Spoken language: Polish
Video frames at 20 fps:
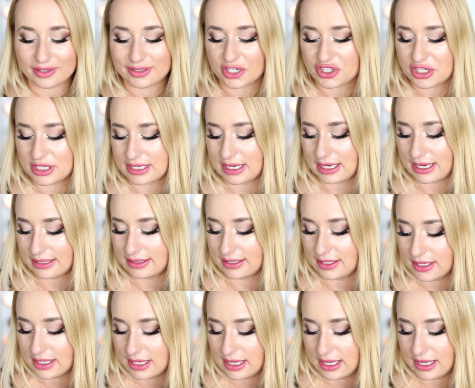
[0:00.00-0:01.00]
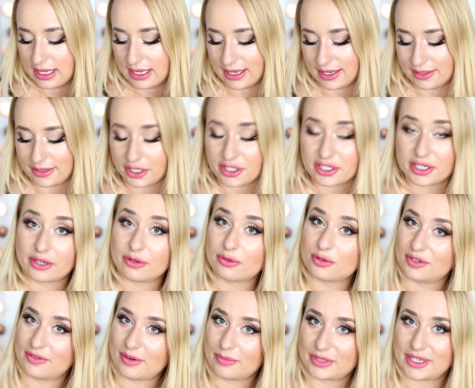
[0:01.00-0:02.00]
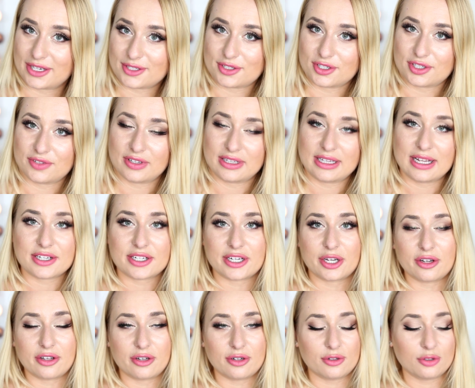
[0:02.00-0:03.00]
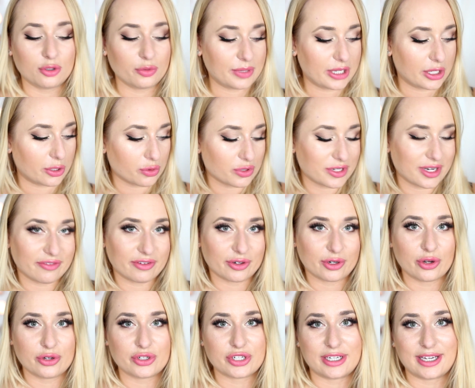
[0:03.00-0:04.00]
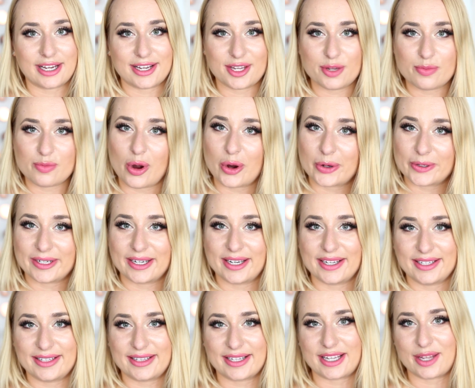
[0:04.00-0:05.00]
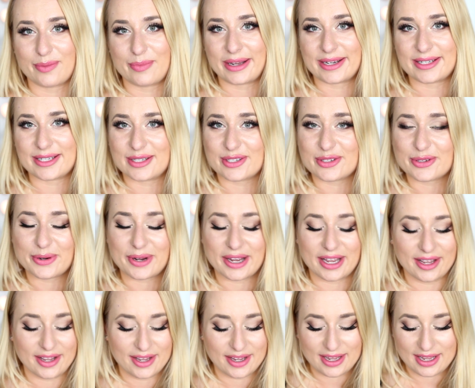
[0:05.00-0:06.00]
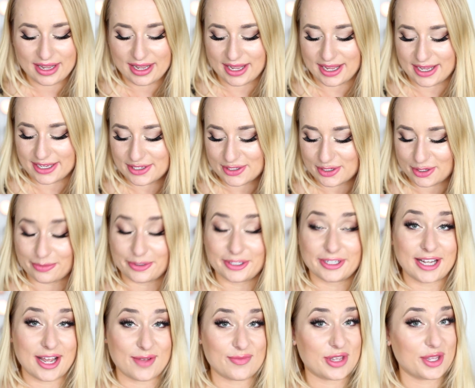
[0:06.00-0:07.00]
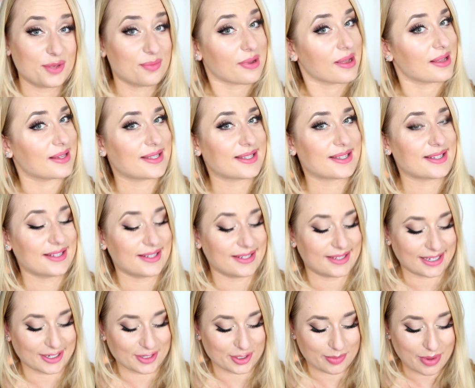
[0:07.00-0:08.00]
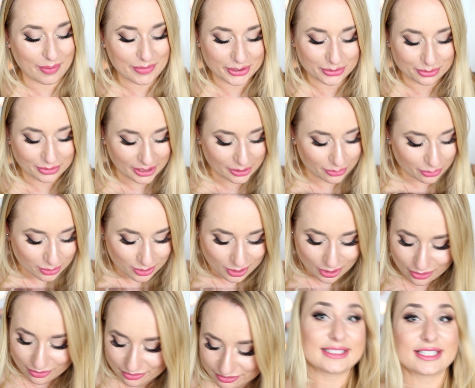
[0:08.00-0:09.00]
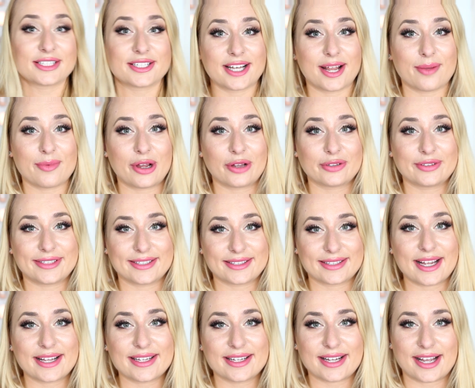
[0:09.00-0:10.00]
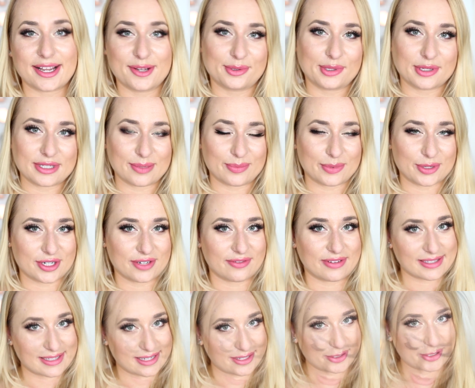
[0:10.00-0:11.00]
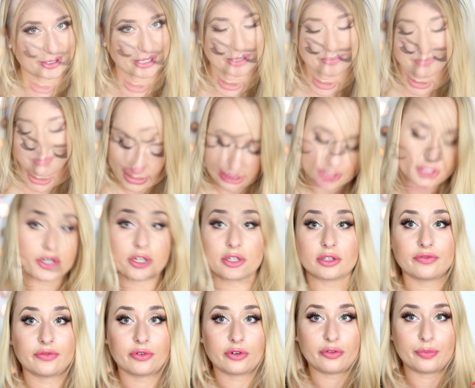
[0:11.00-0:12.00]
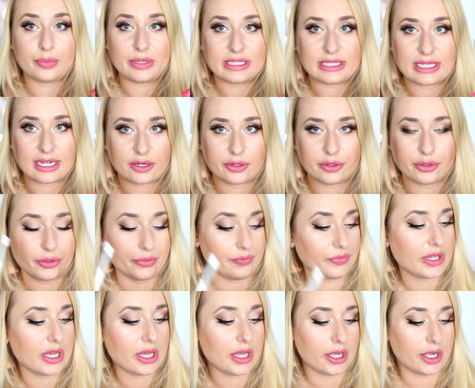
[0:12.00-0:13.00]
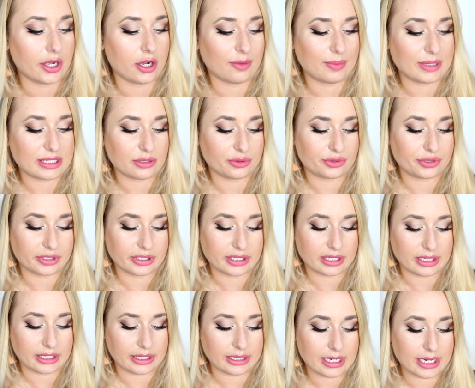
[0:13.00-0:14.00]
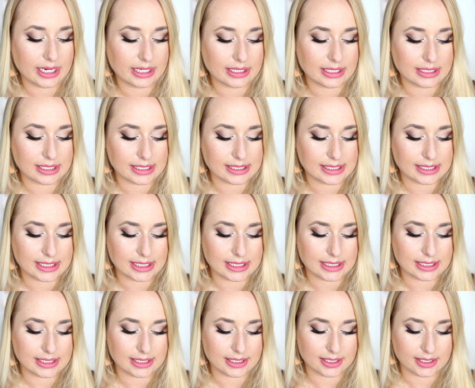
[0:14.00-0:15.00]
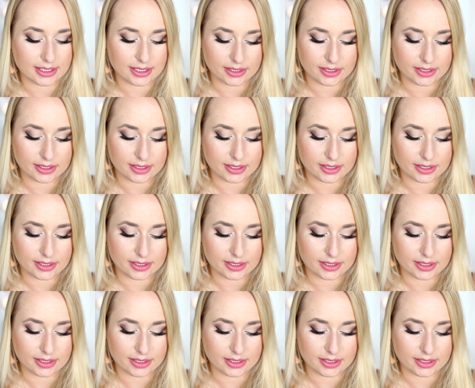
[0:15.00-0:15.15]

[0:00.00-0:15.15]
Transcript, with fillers: nasze zalety. E, także używam teraz rozświetlacza. Lubię różne wykończenia i mokre, i takie bardziej suche, e, i z drobinkami, i bez. Także mam ich tutaj dużo. Zaczynamy od tych tanich, a jutro zaproszę Was na drogie. Zacznę od dwóch w pisaku. E, oba są drogeryjne. Jeden jest z